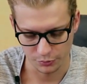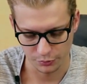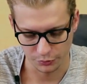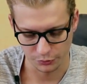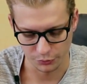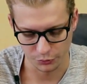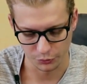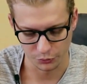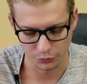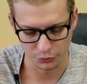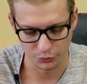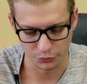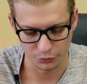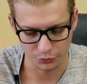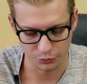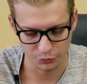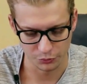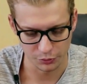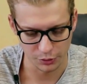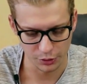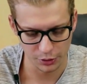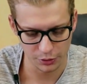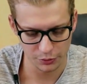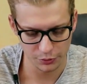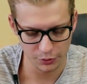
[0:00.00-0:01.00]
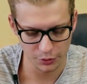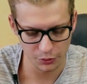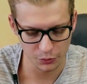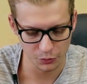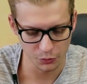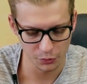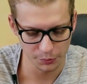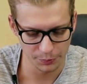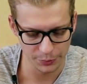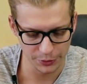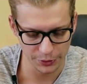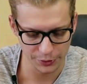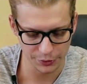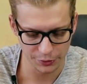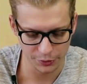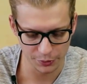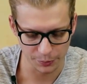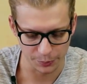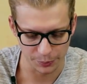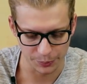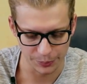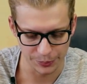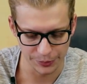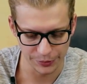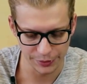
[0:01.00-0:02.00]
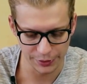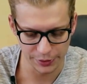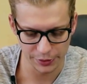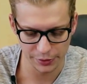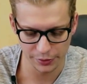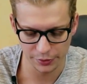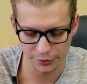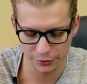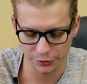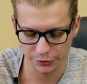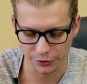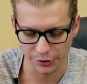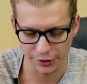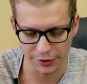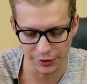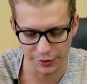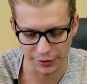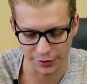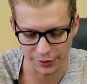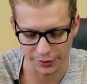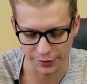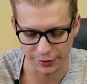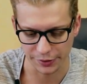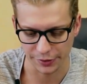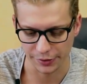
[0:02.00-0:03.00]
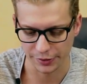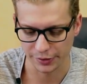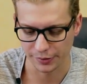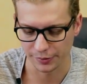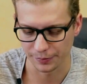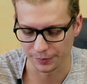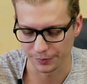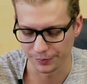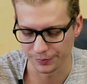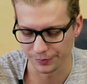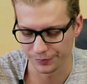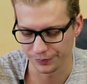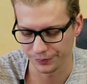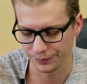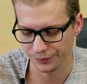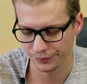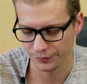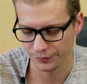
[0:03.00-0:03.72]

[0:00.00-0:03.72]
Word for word: Also es ist nicht der übliche billige China-Gram.